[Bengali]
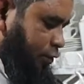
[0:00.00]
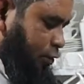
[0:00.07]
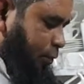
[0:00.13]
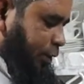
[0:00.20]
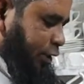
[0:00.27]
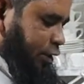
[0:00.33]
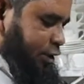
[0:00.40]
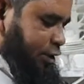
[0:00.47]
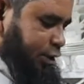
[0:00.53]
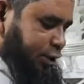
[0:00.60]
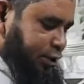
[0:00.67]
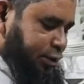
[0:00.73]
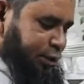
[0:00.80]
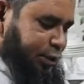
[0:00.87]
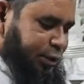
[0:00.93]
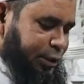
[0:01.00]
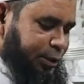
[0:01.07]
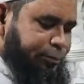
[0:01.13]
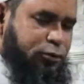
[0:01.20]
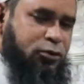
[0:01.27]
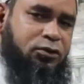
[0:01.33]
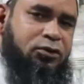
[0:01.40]
তবে এটার সাথে যে
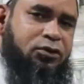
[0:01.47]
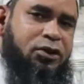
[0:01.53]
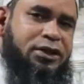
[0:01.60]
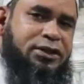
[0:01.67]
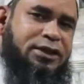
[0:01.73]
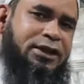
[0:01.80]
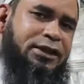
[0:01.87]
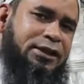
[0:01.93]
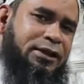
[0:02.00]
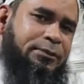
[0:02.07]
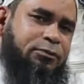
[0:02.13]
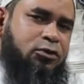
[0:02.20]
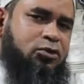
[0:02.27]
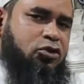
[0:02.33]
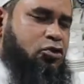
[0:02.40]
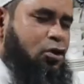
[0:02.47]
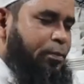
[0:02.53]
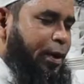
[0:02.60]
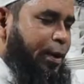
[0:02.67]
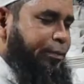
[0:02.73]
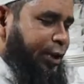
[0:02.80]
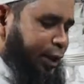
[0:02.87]
গিফটগুলো রয়েছে এই গিফটগুলো সব
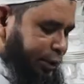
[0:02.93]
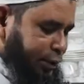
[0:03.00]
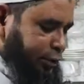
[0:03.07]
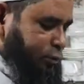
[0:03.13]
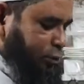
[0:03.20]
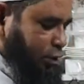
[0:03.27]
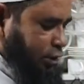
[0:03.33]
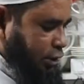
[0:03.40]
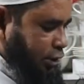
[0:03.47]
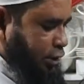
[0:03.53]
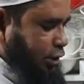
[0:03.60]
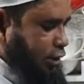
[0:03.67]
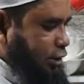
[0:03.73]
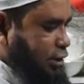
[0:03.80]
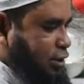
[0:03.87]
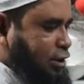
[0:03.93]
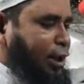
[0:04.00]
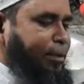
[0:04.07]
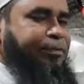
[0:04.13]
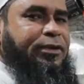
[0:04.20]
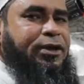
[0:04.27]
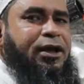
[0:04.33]
আমি এক এক করে দেখিয়ে দিচ্ছি
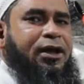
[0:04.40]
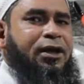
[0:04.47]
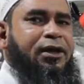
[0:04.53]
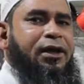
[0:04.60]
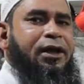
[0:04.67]
আপনারা